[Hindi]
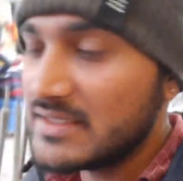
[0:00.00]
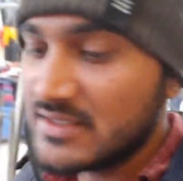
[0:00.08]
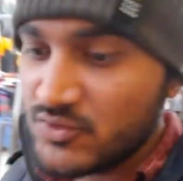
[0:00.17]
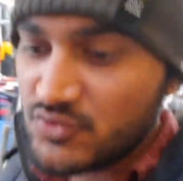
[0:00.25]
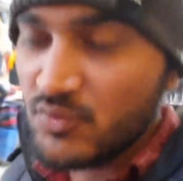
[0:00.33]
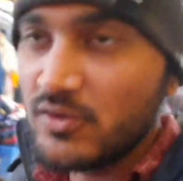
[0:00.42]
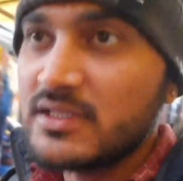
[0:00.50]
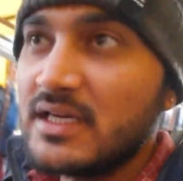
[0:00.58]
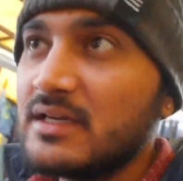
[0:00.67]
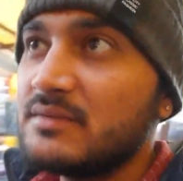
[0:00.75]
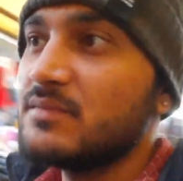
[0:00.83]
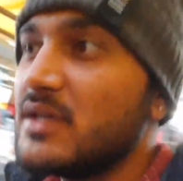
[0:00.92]
ऐसा कुछ बोलते
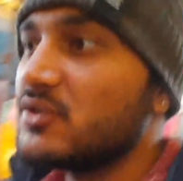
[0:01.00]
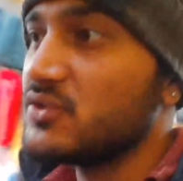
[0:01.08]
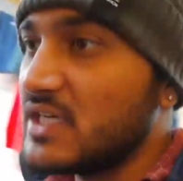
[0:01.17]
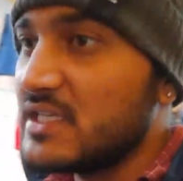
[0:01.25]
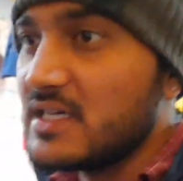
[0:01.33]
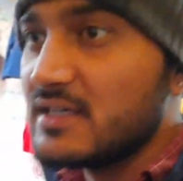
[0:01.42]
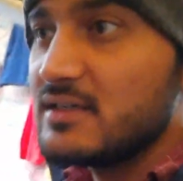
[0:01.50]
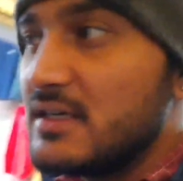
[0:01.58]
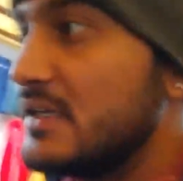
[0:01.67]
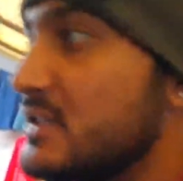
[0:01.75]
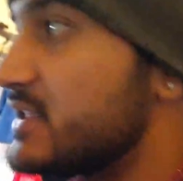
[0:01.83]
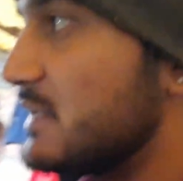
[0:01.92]
हैं मेरे को सादा
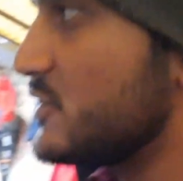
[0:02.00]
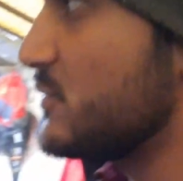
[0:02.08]
समझ